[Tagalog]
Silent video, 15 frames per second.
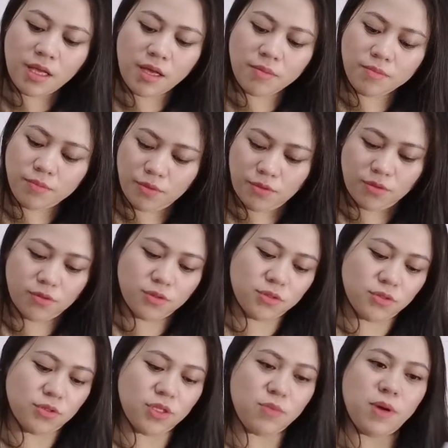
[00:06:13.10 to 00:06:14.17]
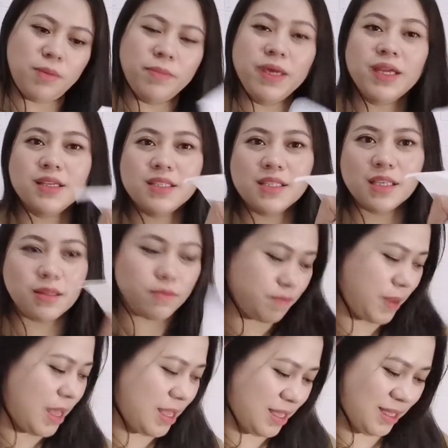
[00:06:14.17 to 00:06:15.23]
Tapos, o oh, diba, may receipt
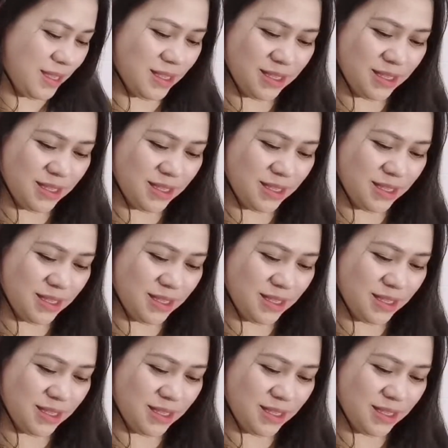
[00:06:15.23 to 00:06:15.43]
pa.